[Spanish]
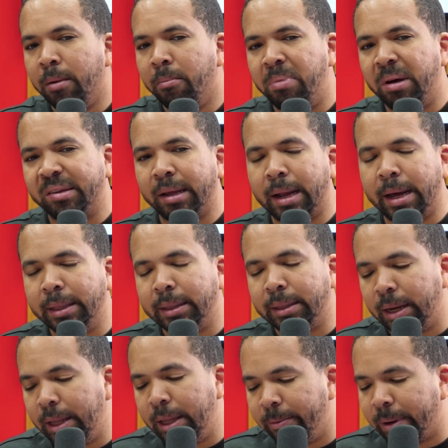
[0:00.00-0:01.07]
va a ser agente
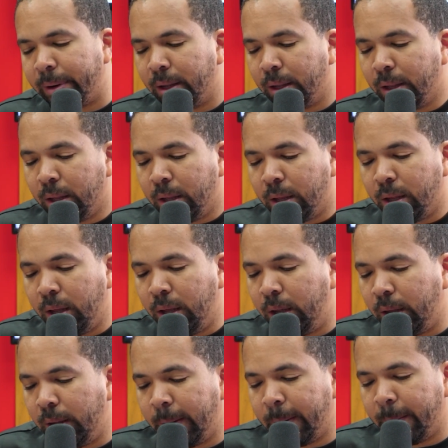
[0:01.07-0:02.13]
libre.
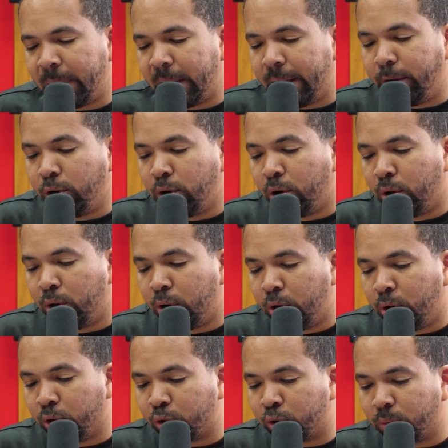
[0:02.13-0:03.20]
Y
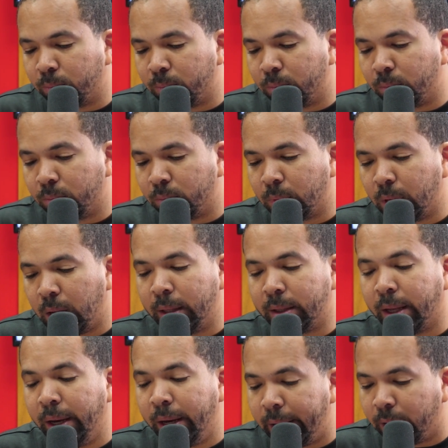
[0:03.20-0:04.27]
ellos
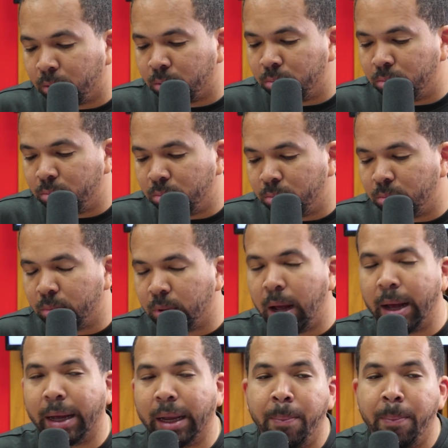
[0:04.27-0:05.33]
adquirieron
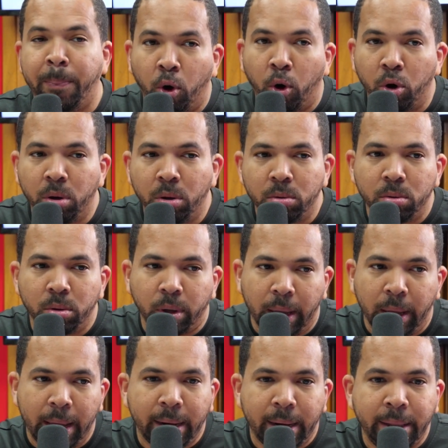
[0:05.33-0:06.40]
a Chris Paul
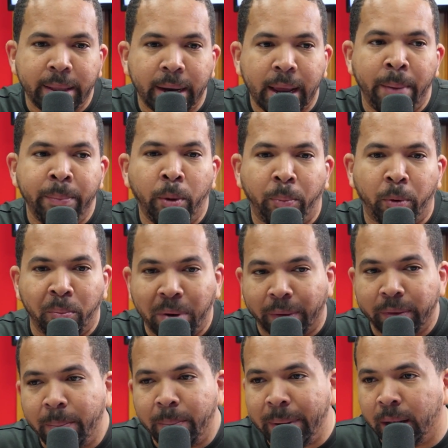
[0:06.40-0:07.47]
en el intercambio por
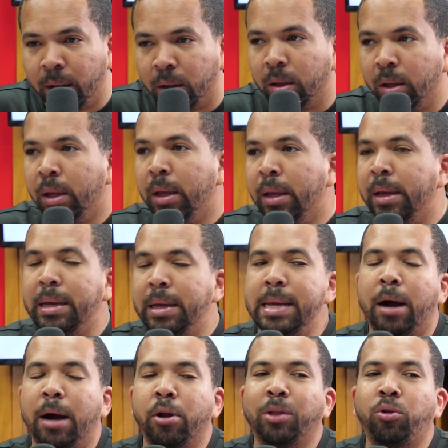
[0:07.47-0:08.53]
Bradley Bill.
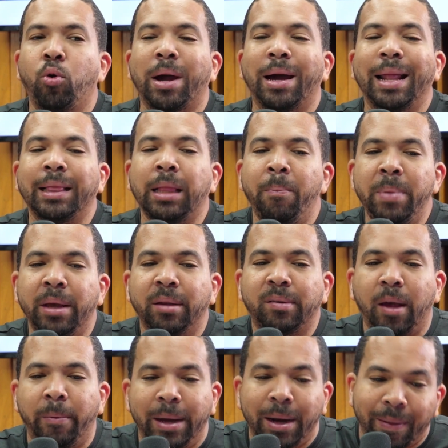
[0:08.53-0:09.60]
Y ahora tocará también
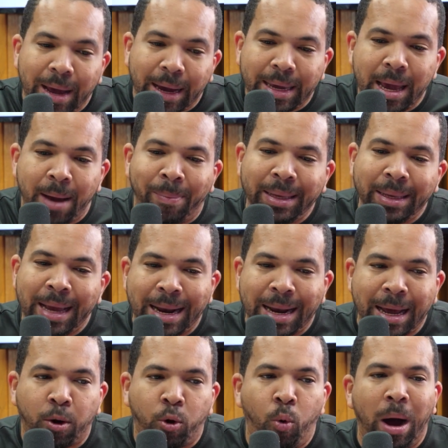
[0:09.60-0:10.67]
saber de aquí a
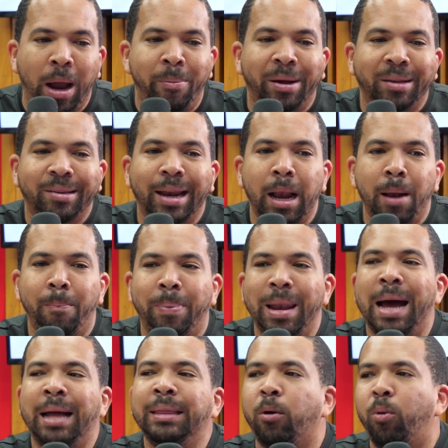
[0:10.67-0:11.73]
mañana cuál va a ser el
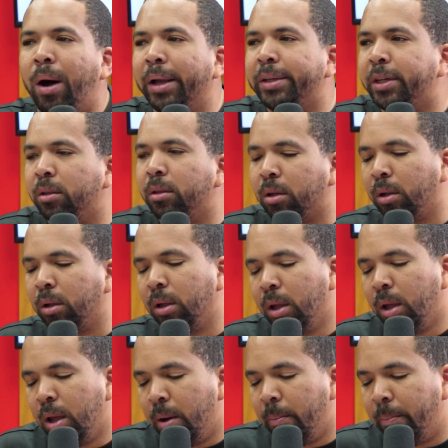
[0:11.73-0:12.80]
plan de Washington
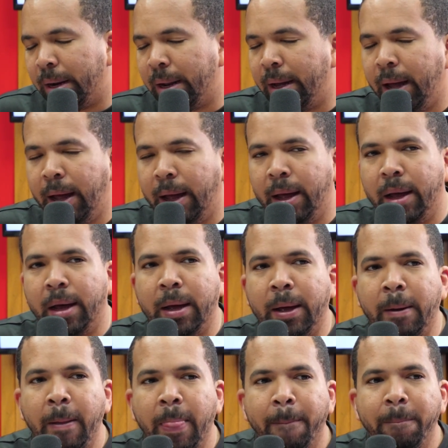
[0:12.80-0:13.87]
para